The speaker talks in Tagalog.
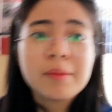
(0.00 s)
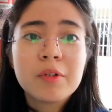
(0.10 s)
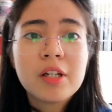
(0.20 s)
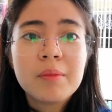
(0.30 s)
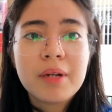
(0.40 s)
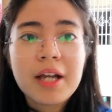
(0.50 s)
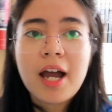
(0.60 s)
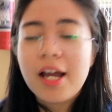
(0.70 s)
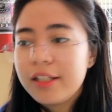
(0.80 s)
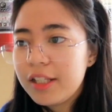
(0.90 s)
time ko lang
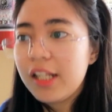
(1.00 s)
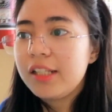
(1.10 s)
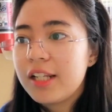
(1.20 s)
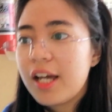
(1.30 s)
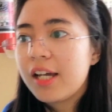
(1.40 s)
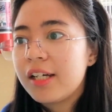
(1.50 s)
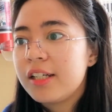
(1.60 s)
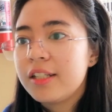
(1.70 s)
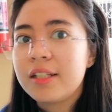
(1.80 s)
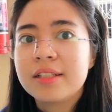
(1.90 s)
mag-handle ng
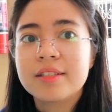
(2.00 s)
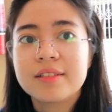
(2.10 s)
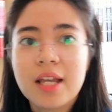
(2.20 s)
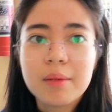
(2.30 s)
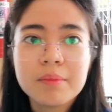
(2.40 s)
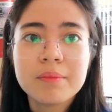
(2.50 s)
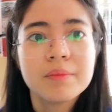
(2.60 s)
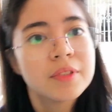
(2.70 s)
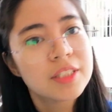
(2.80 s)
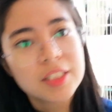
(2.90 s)
stem
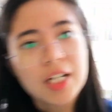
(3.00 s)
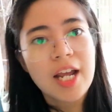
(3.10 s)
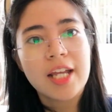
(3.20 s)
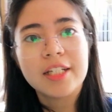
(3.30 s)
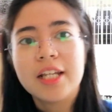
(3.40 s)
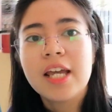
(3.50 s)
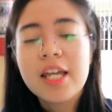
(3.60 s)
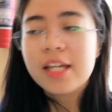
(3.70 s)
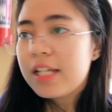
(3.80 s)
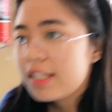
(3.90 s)
strand
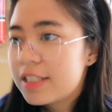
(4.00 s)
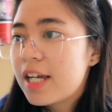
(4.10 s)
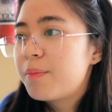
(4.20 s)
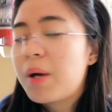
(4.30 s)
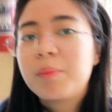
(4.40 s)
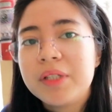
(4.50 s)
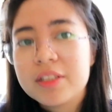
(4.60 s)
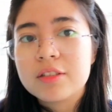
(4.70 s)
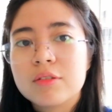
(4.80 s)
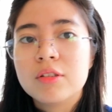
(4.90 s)
sa
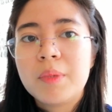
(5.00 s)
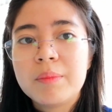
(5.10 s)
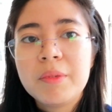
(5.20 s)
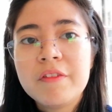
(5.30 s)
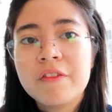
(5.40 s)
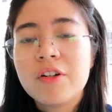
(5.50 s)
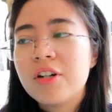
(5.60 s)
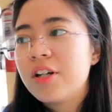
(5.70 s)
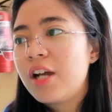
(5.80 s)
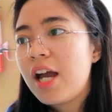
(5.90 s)
public school. But
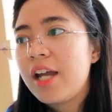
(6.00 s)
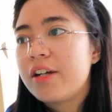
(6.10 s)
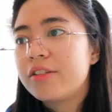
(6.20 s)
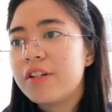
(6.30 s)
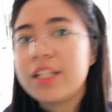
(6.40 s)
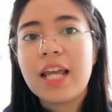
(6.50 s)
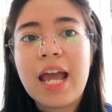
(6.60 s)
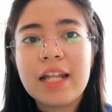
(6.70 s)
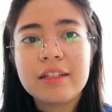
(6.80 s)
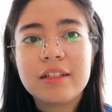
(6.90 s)
before, I already
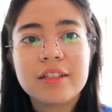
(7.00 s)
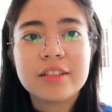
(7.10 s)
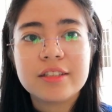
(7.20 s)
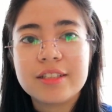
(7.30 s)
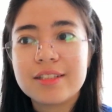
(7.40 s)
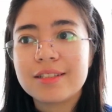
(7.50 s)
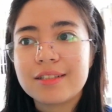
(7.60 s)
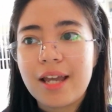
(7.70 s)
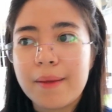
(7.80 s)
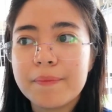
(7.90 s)
handled
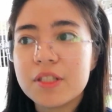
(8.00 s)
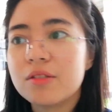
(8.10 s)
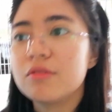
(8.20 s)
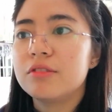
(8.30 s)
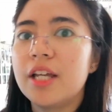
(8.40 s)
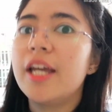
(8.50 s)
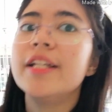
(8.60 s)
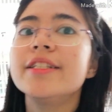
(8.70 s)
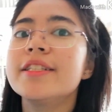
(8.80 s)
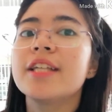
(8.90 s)
STEM
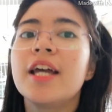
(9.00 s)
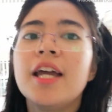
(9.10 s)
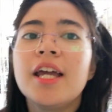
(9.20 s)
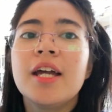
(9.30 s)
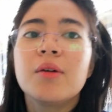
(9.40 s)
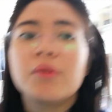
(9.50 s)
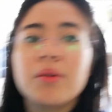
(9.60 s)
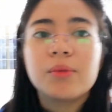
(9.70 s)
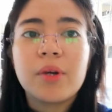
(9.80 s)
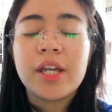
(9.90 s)
students when,
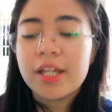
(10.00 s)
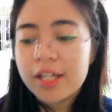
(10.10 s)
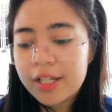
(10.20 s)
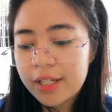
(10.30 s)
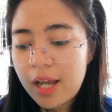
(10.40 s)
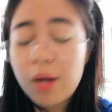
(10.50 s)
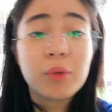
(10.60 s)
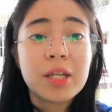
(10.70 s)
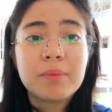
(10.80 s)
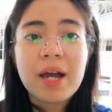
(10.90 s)
when
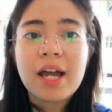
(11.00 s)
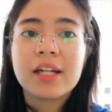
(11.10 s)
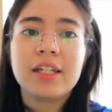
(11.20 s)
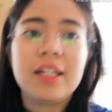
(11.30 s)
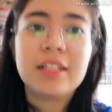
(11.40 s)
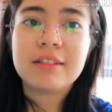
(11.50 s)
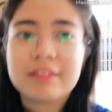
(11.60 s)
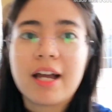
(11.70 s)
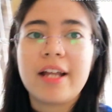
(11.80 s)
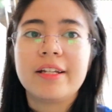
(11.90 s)
way back in
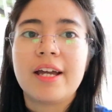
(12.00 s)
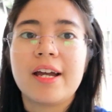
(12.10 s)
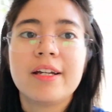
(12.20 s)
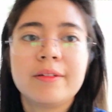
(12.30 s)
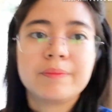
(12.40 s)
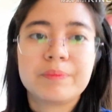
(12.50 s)
Tetana,